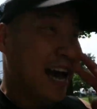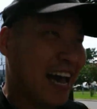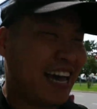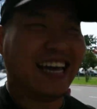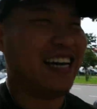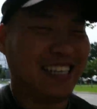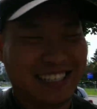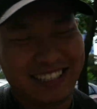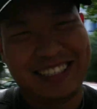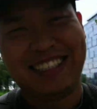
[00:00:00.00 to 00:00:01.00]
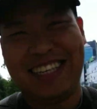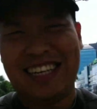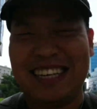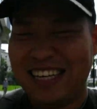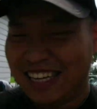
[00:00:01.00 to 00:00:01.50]
哎呀，
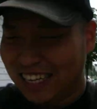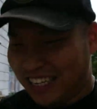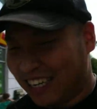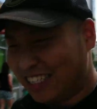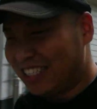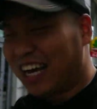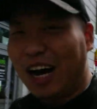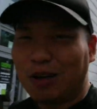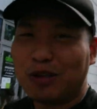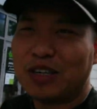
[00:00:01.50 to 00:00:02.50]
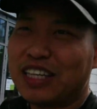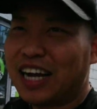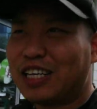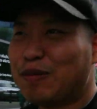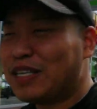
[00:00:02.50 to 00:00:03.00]
可惜的好女人
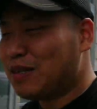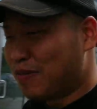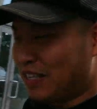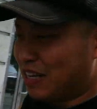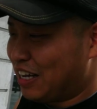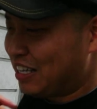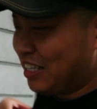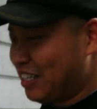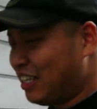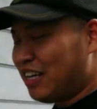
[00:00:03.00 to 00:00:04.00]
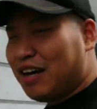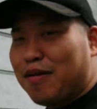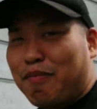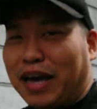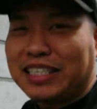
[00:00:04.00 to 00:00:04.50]
呐，就被这么的
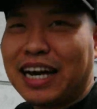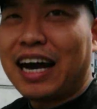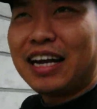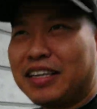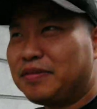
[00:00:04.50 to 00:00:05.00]
白瞎了。